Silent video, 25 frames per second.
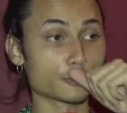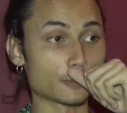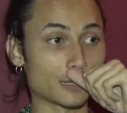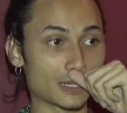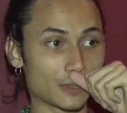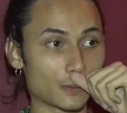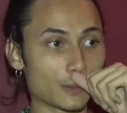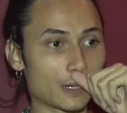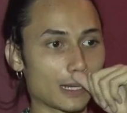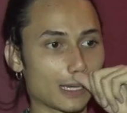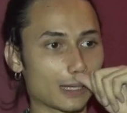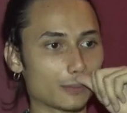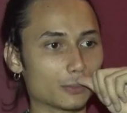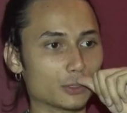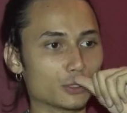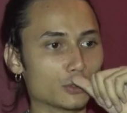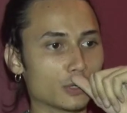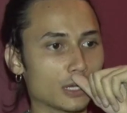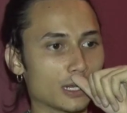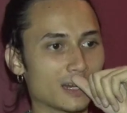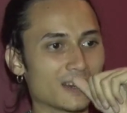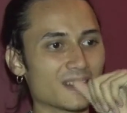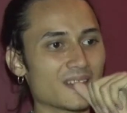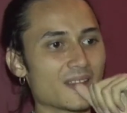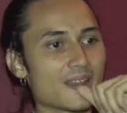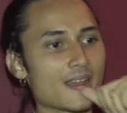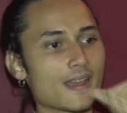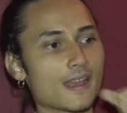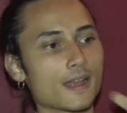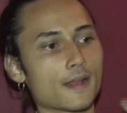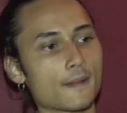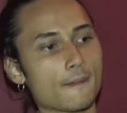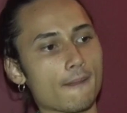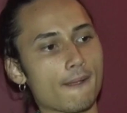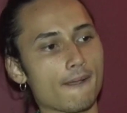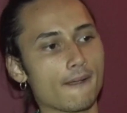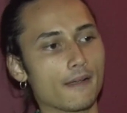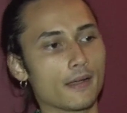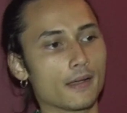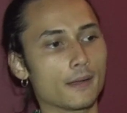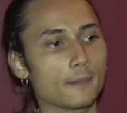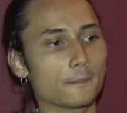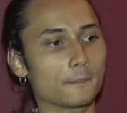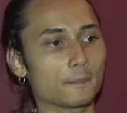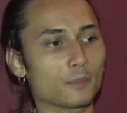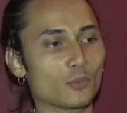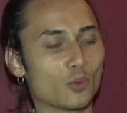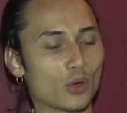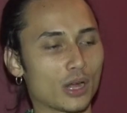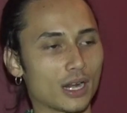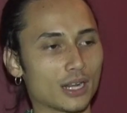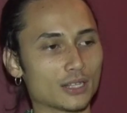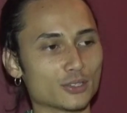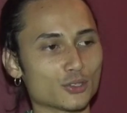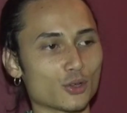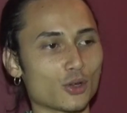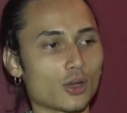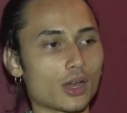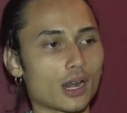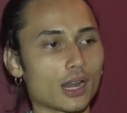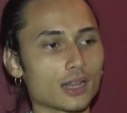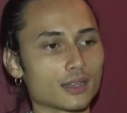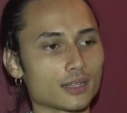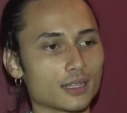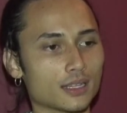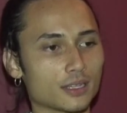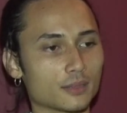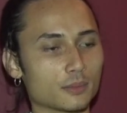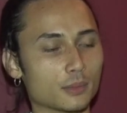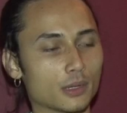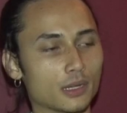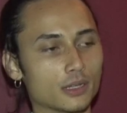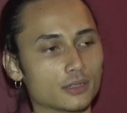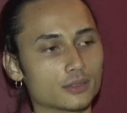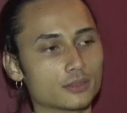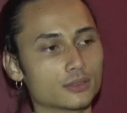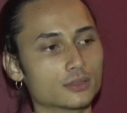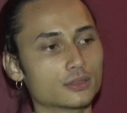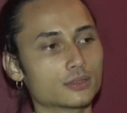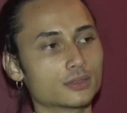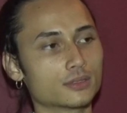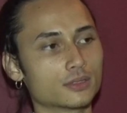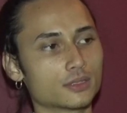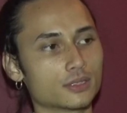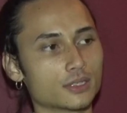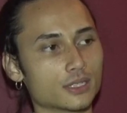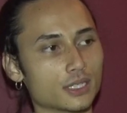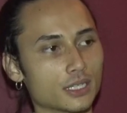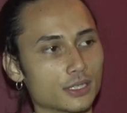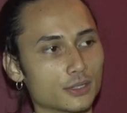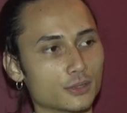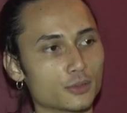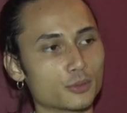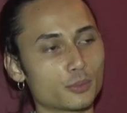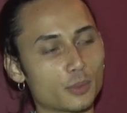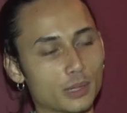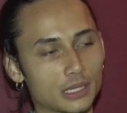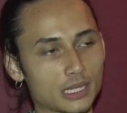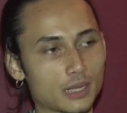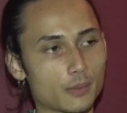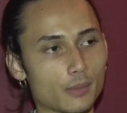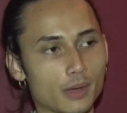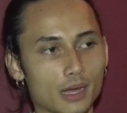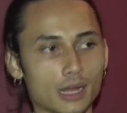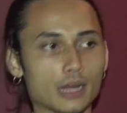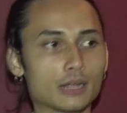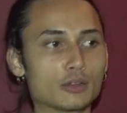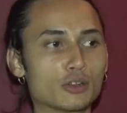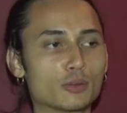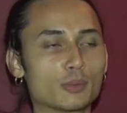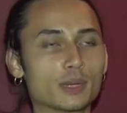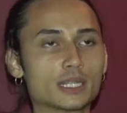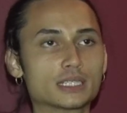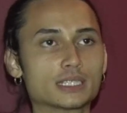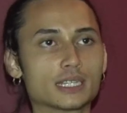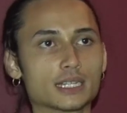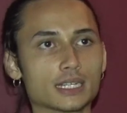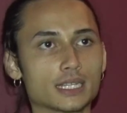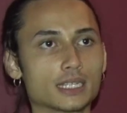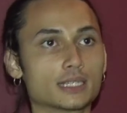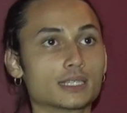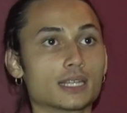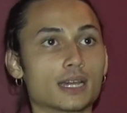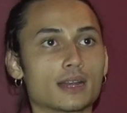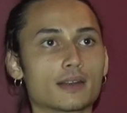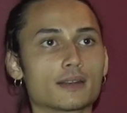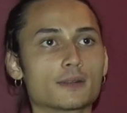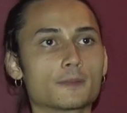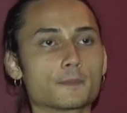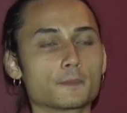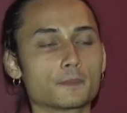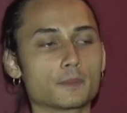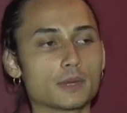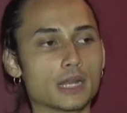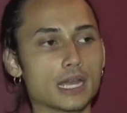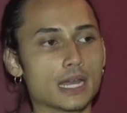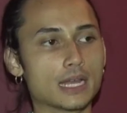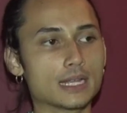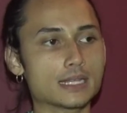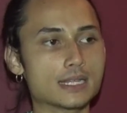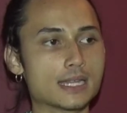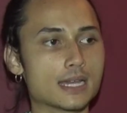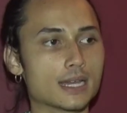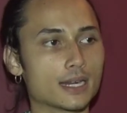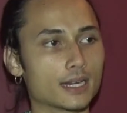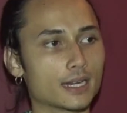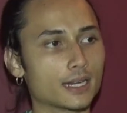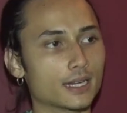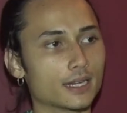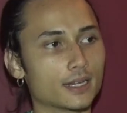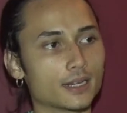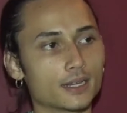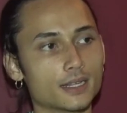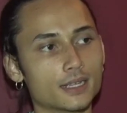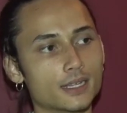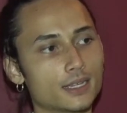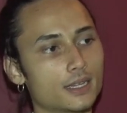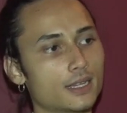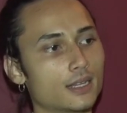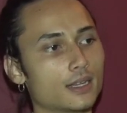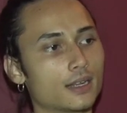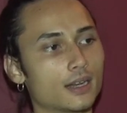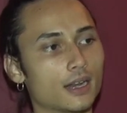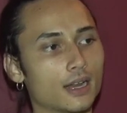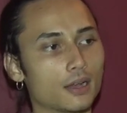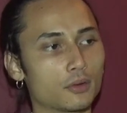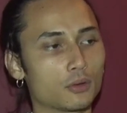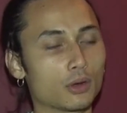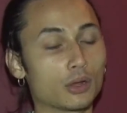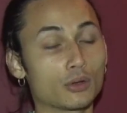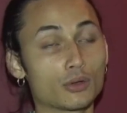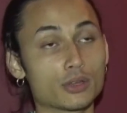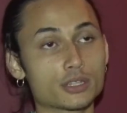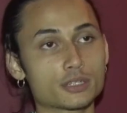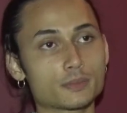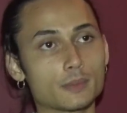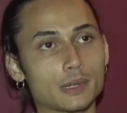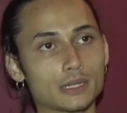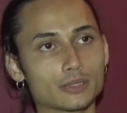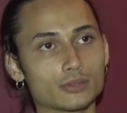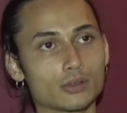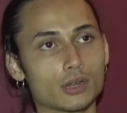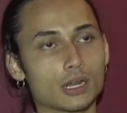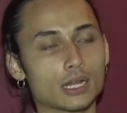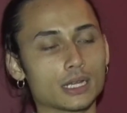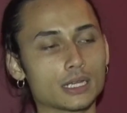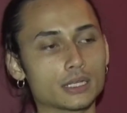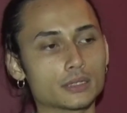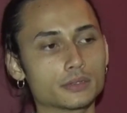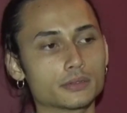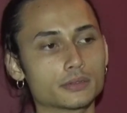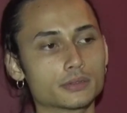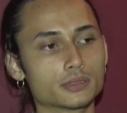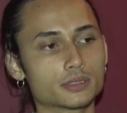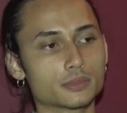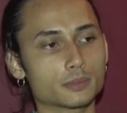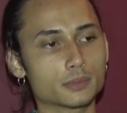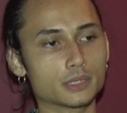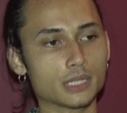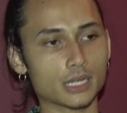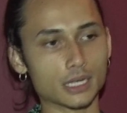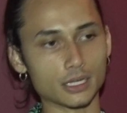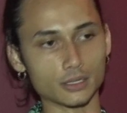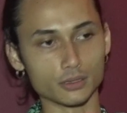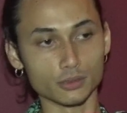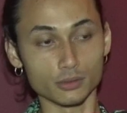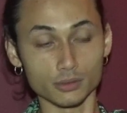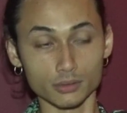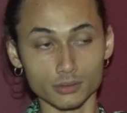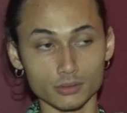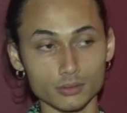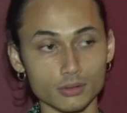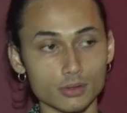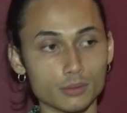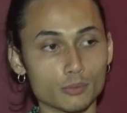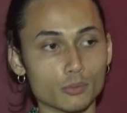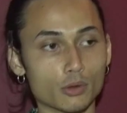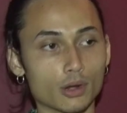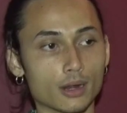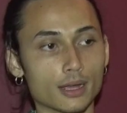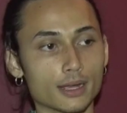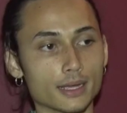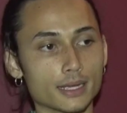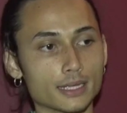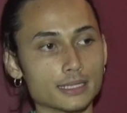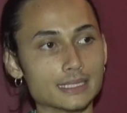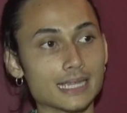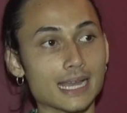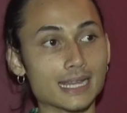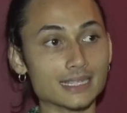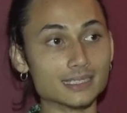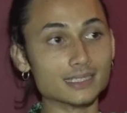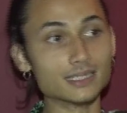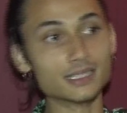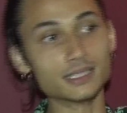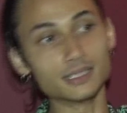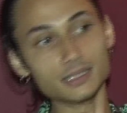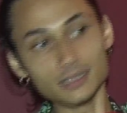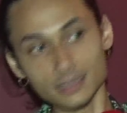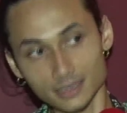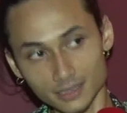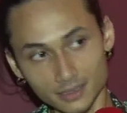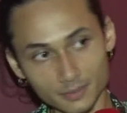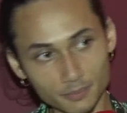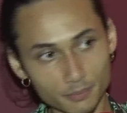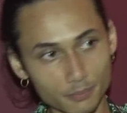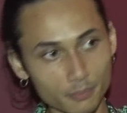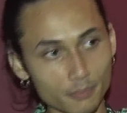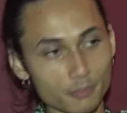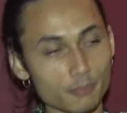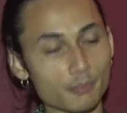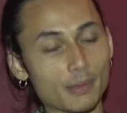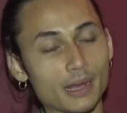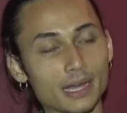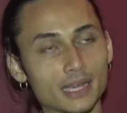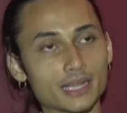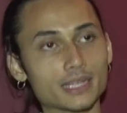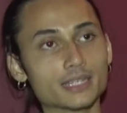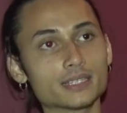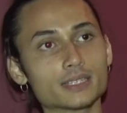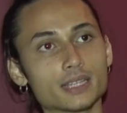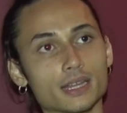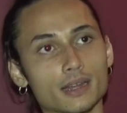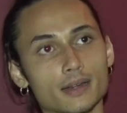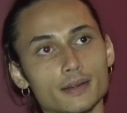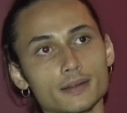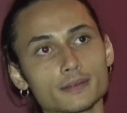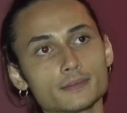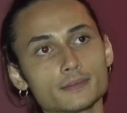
Espanyola kebetulan um, warna coklat inget banget tuh itu pertama kali gue belajar gitar diajarin lagu-lagu Espanyola gitu semenjak itu gue mulai nyanyi pakai gitar